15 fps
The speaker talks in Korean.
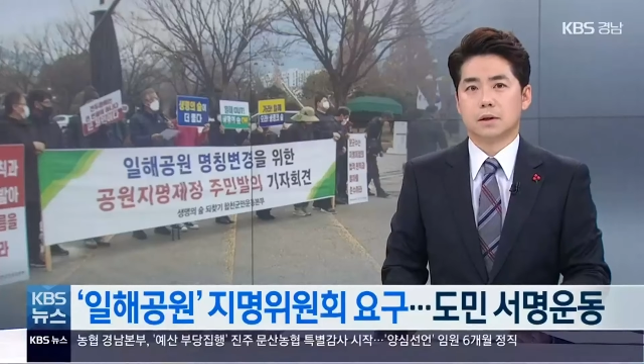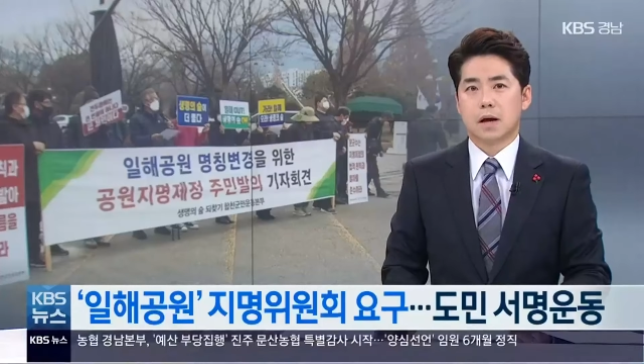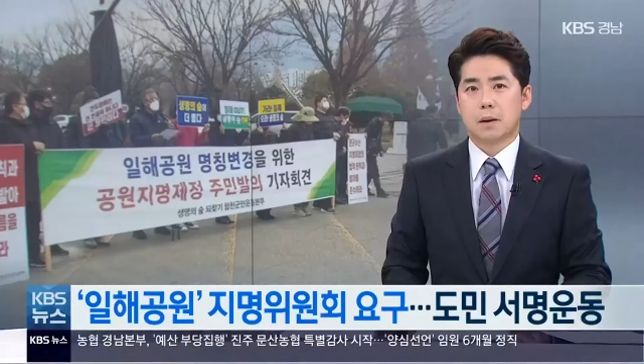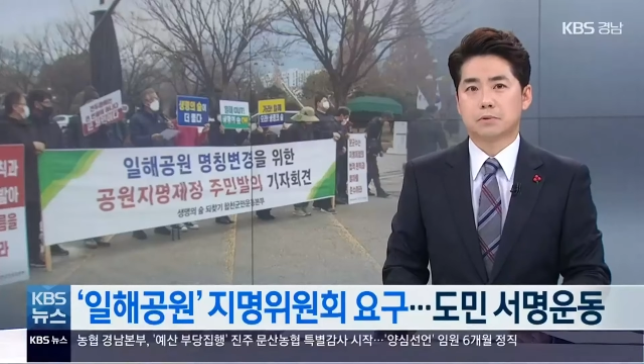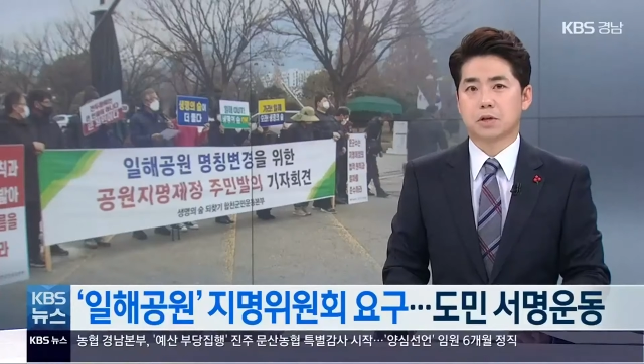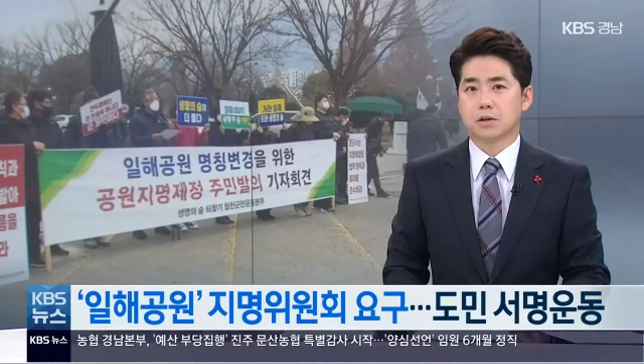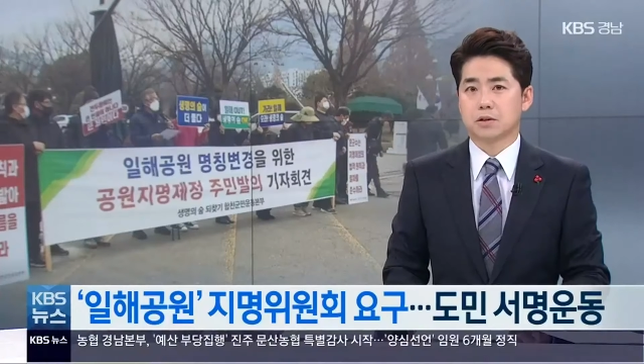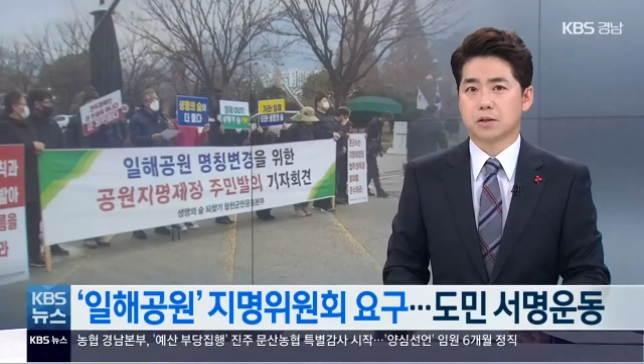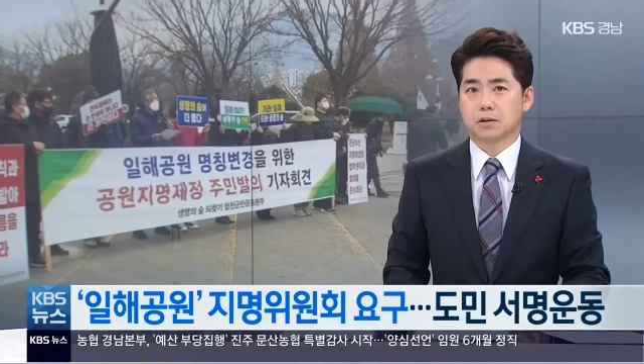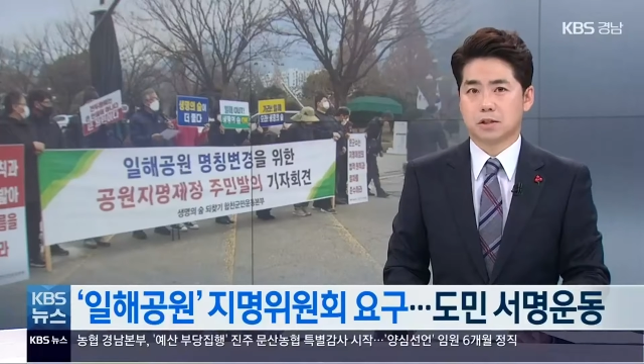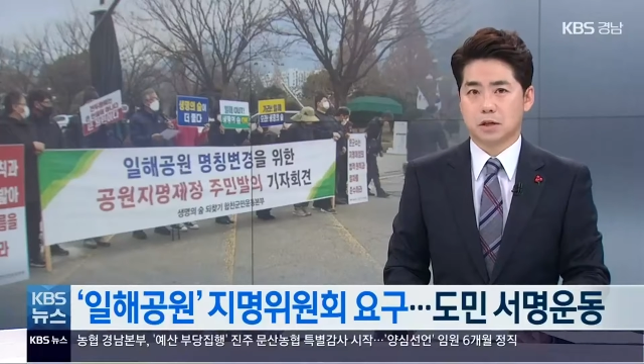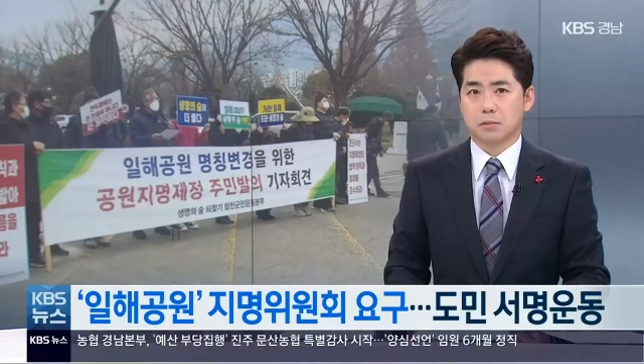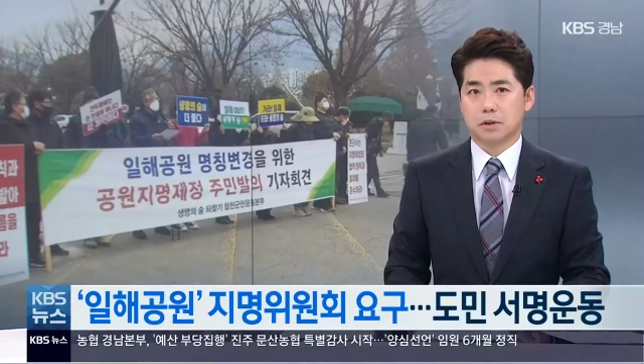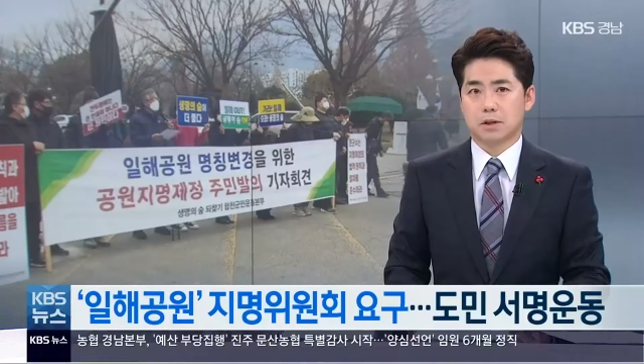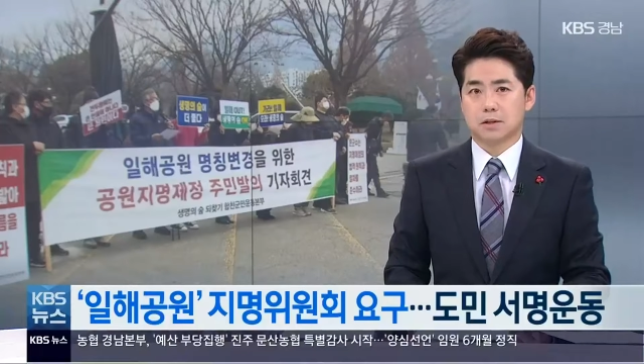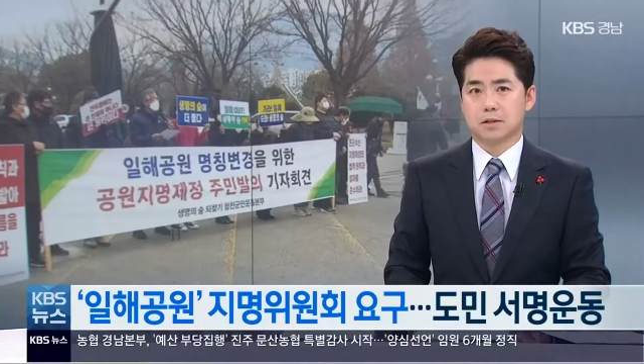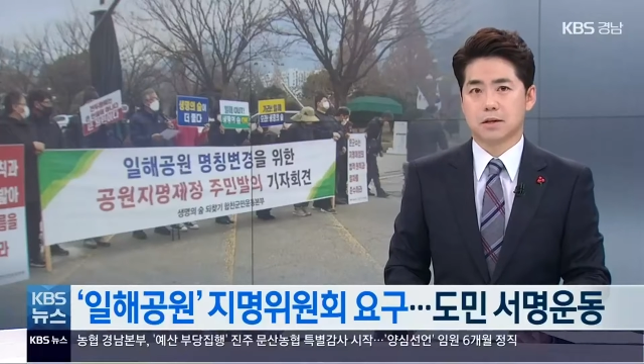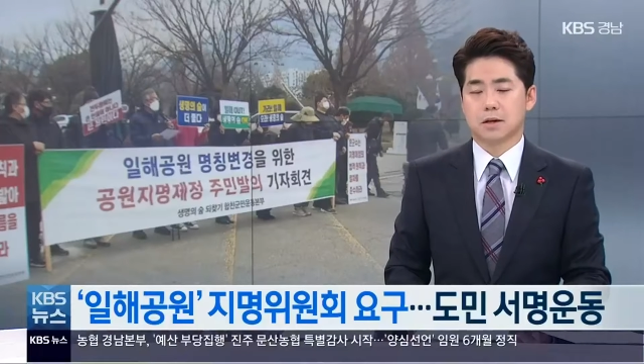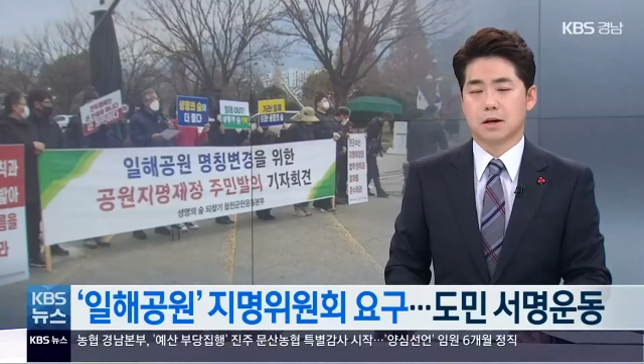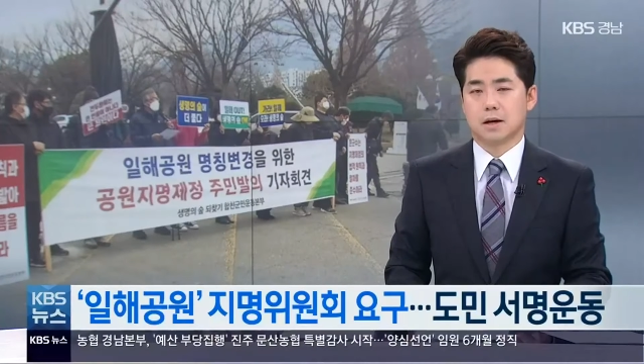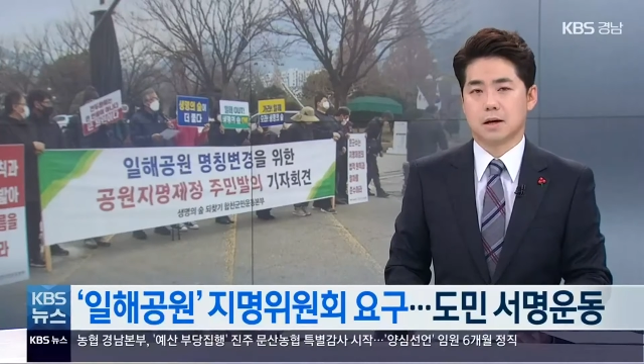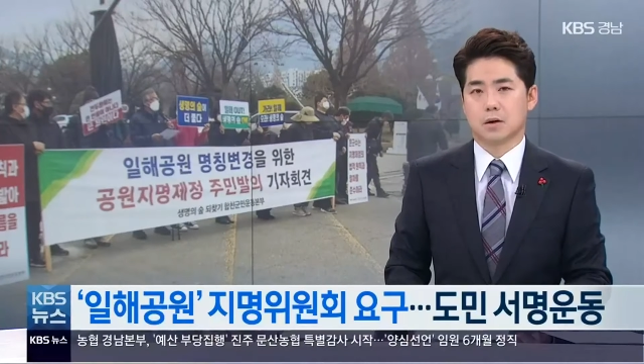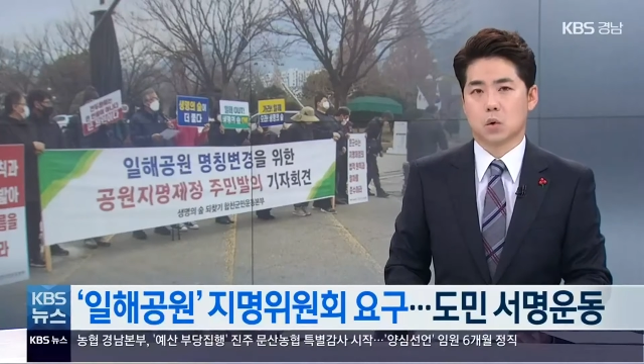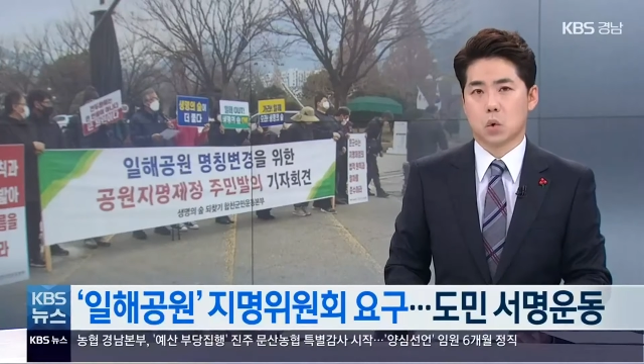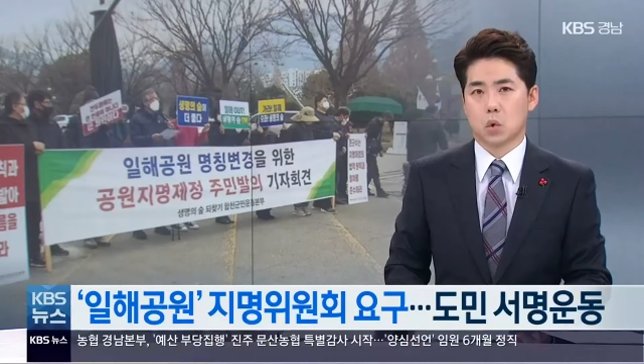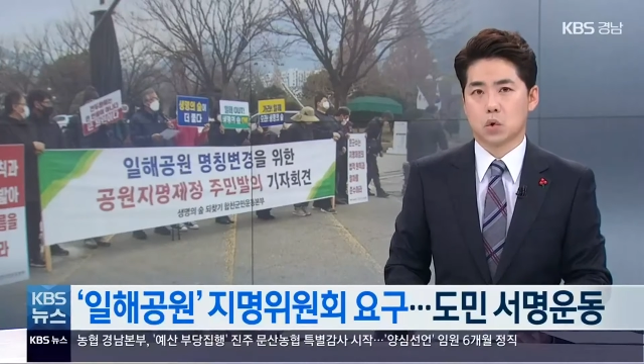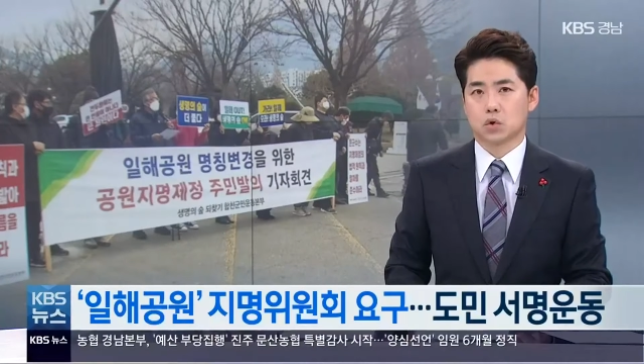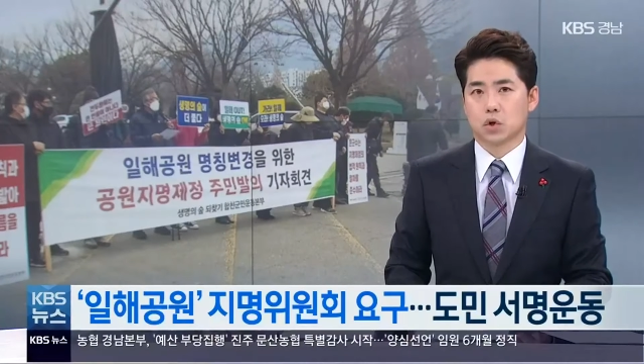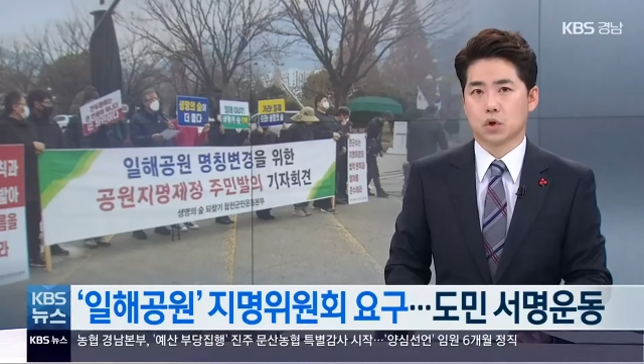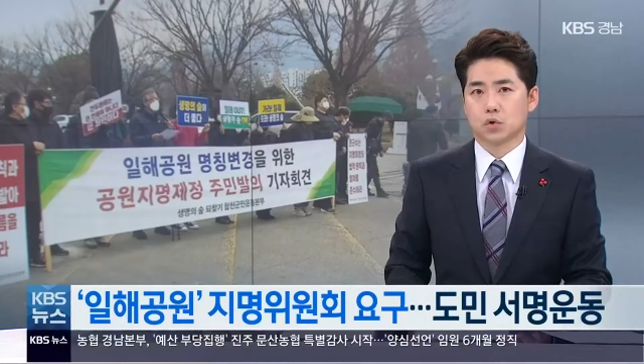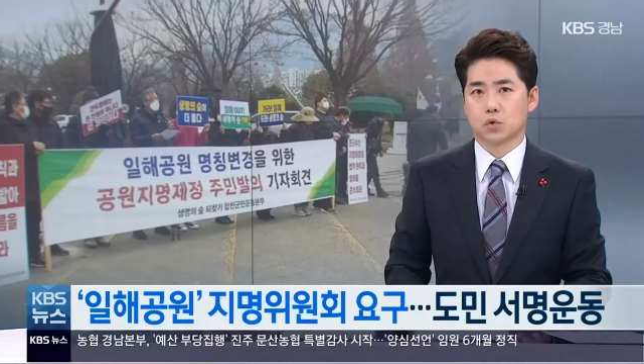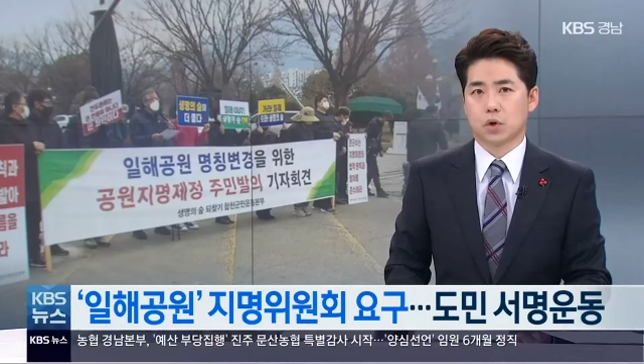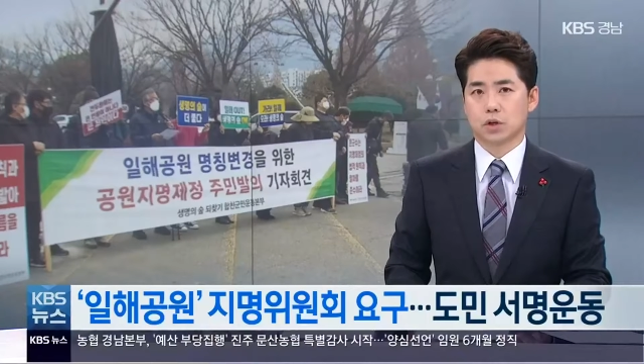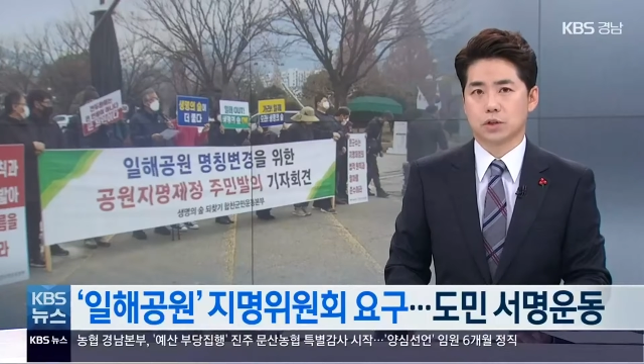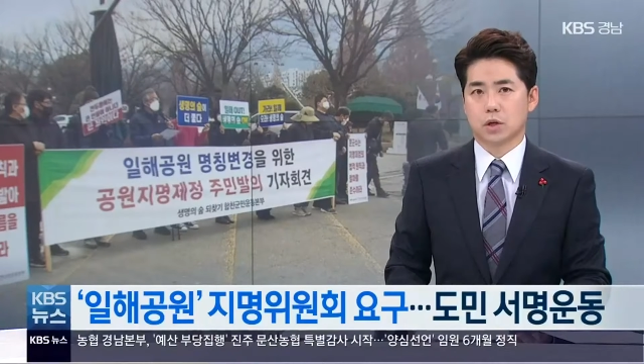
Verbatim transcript: 합천지역 시민단체가 고 전두환